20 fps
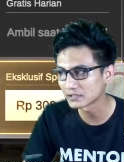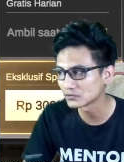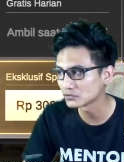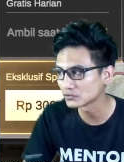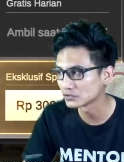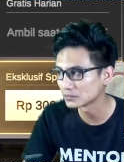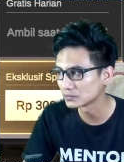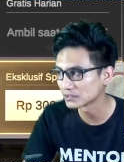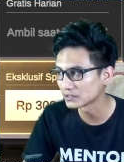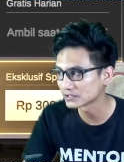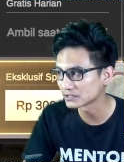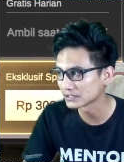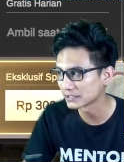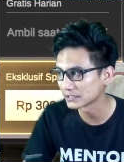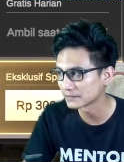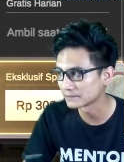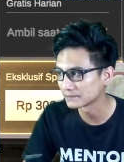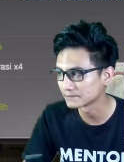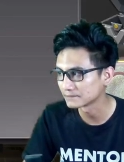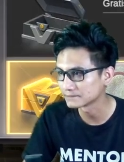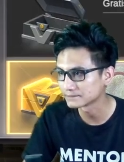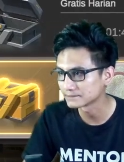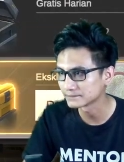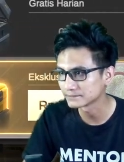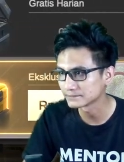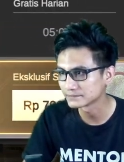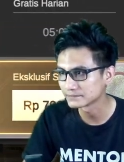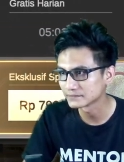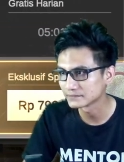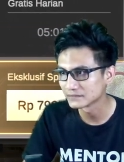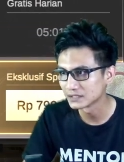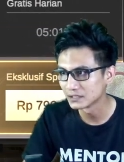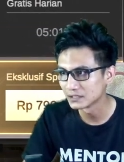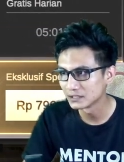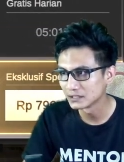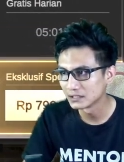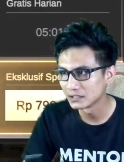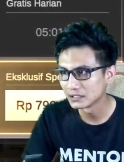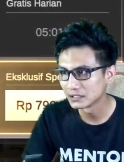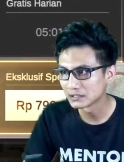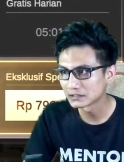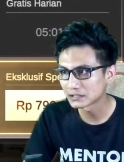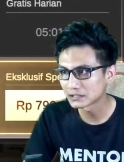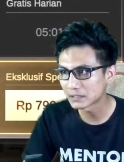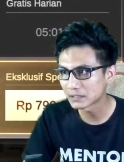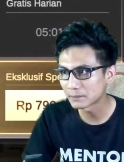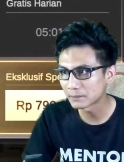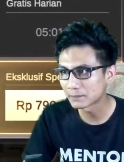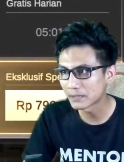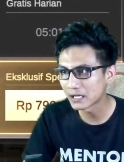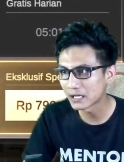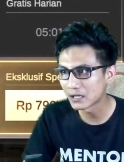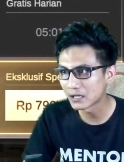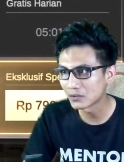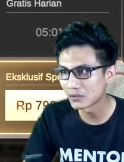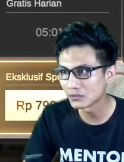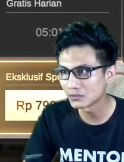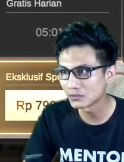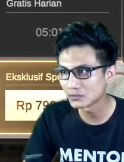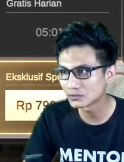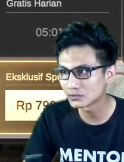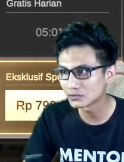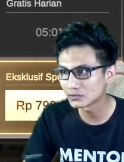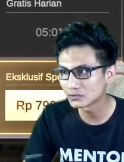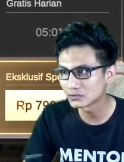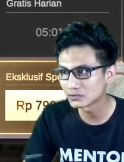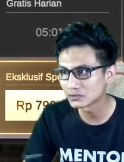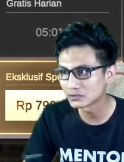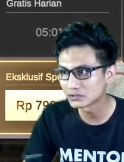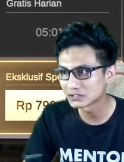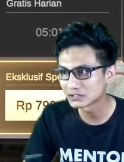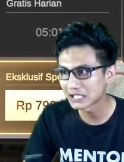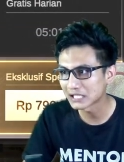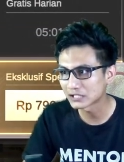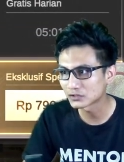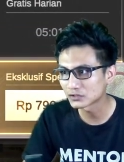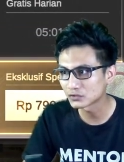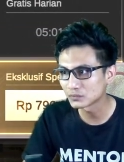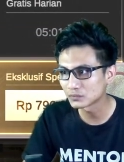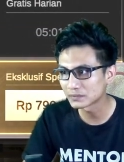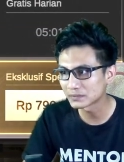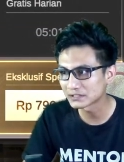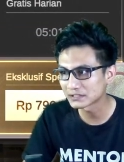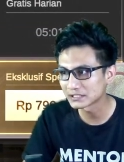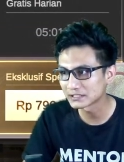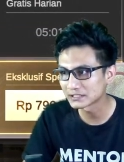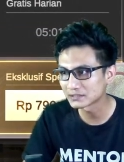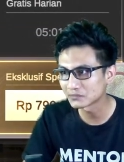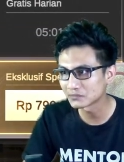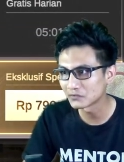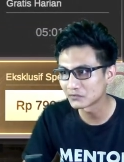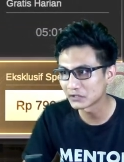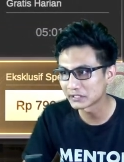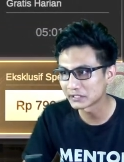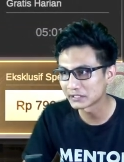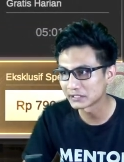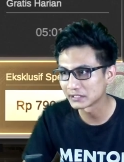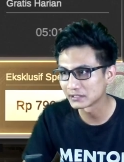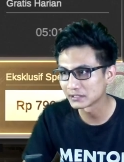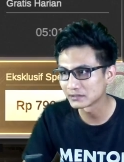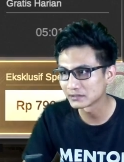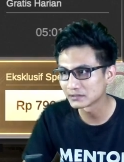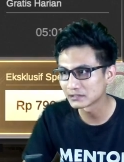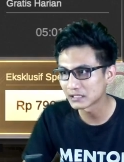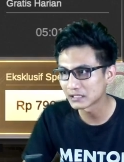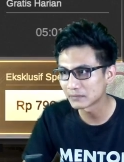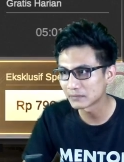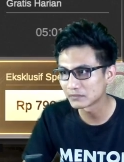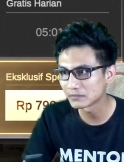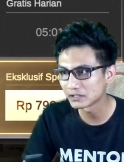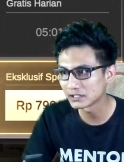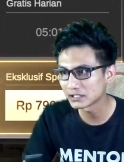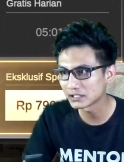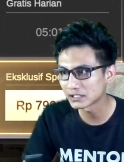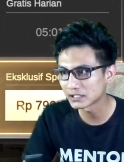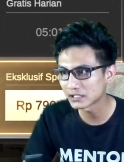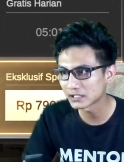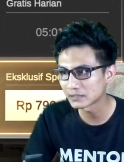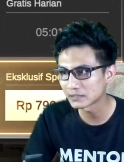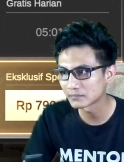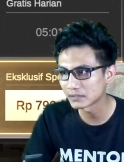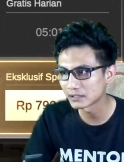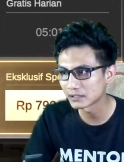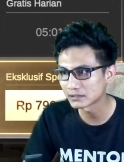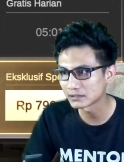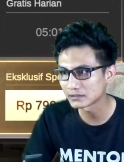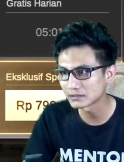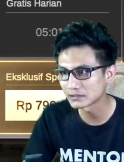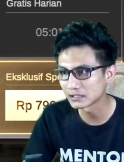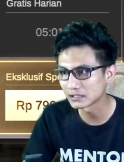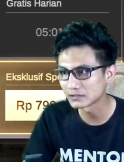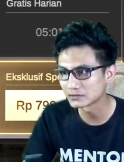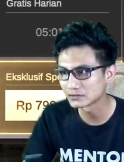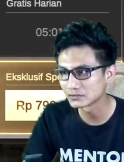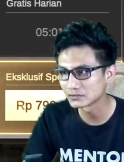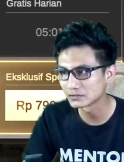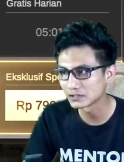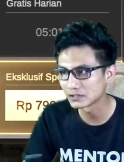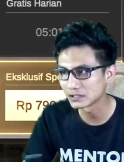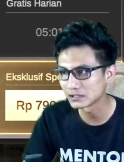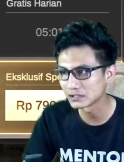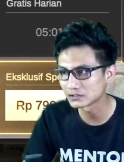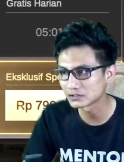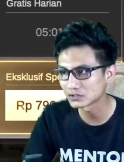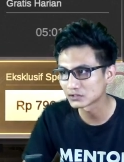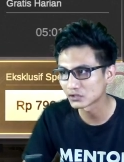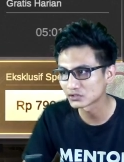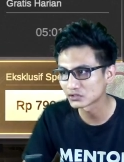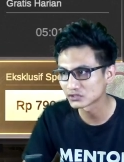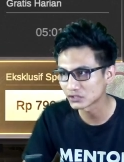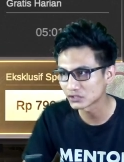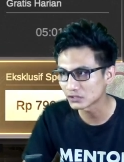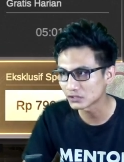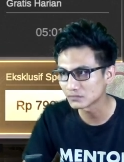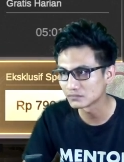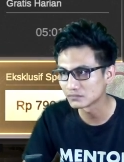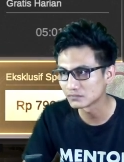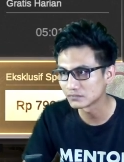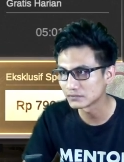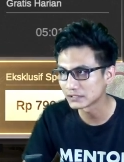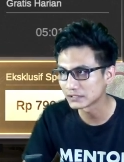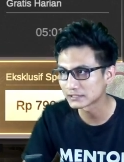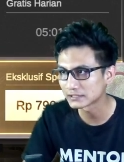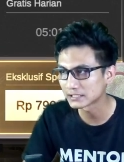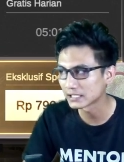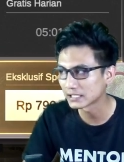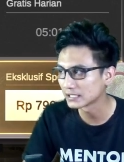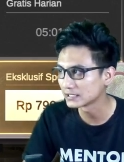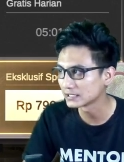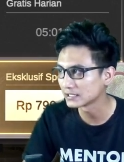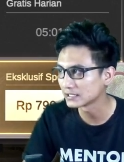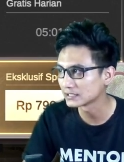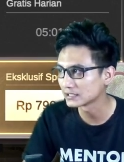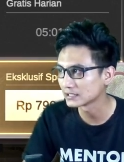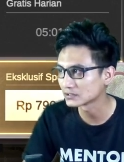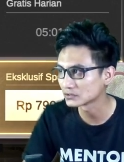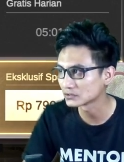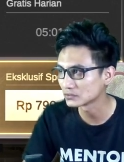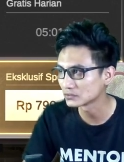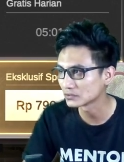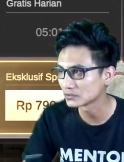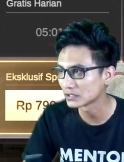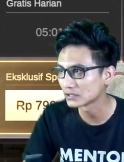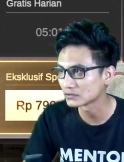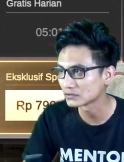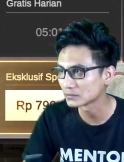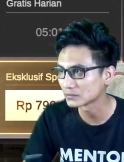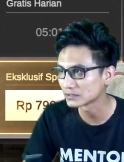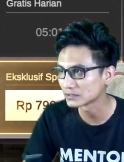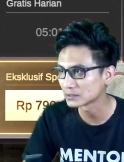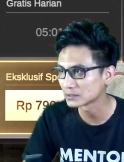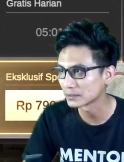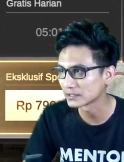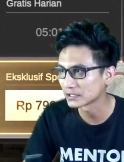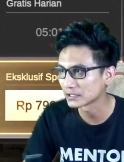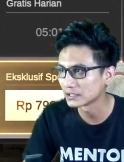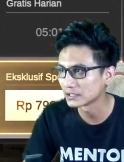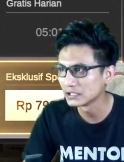7%. Terpaut satu persen semua ya. Namun ini keren banget dan juga cocok buat kalian yang suka untuk percepatan.